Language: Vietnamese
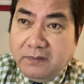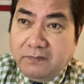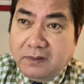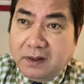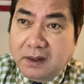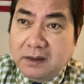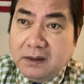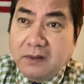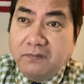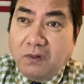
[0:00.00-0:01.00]
Ở những
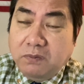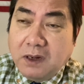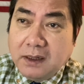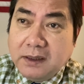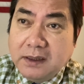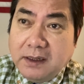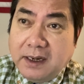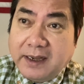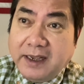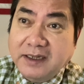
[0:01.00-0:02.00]
cái vùng đất như là
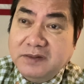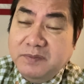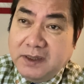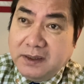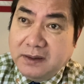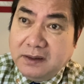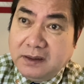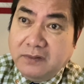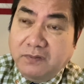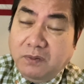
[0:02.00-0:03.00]
Kashmir, những
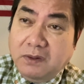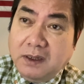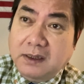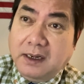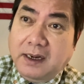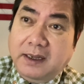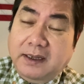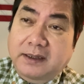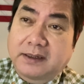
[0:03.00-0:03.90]
cái vùng đất là